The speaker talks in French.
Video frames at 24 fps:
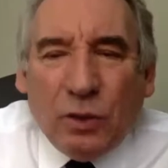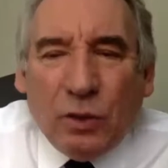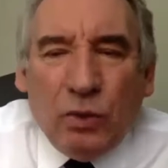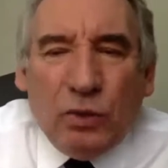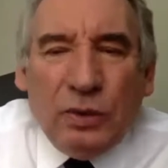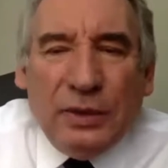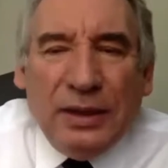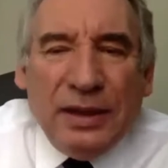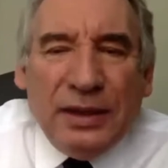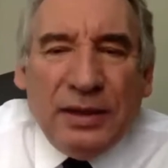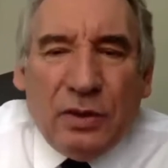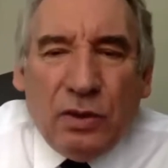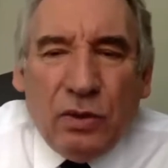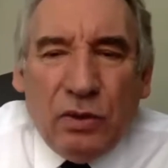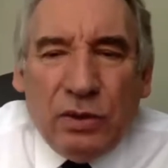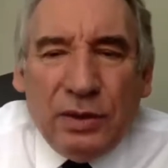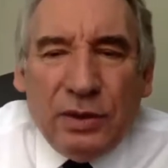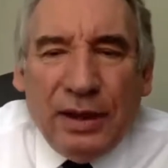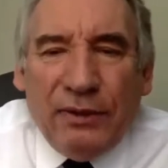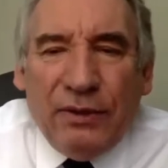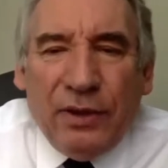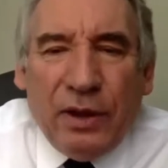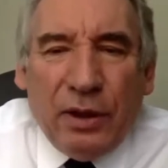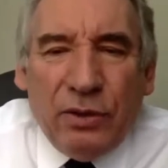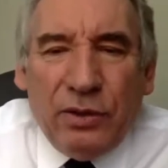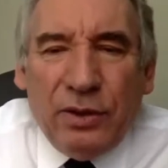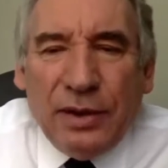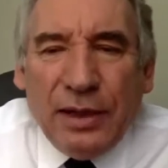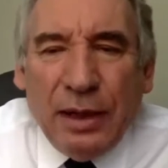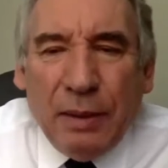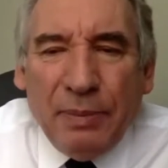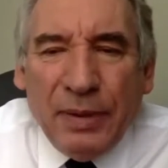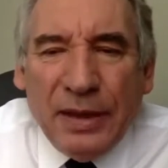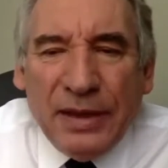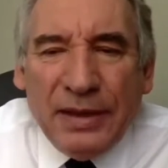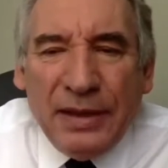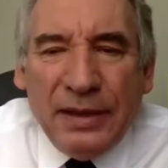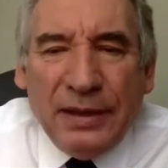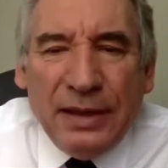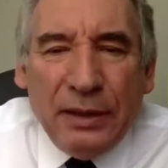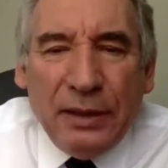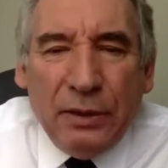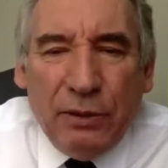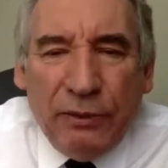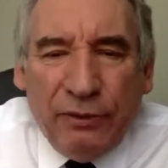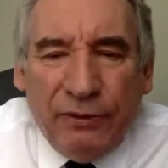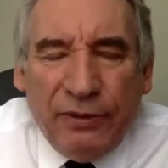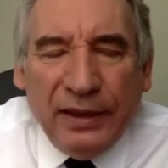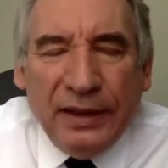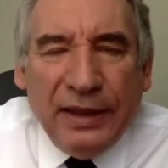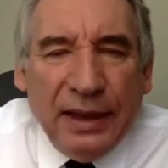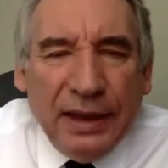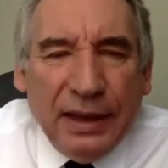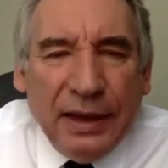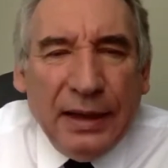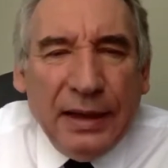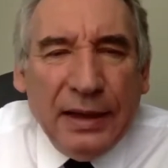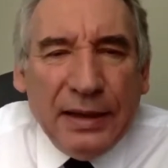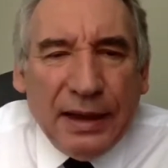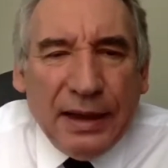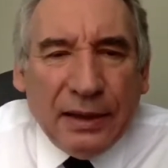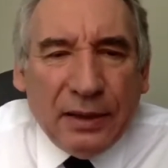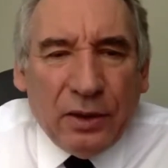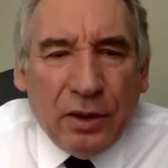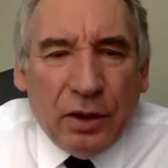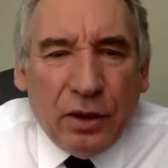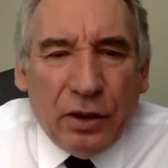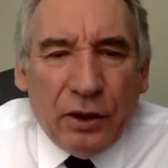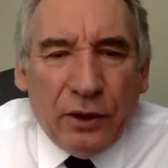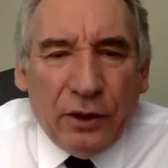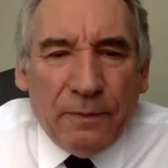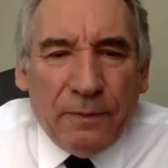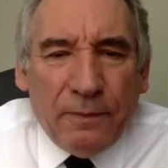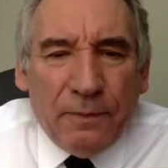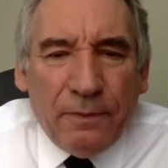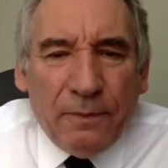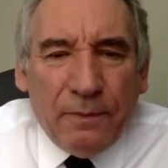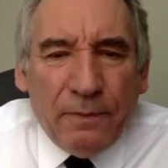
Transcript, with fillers: condition d'avoir une capacité de fédérer les acteurs.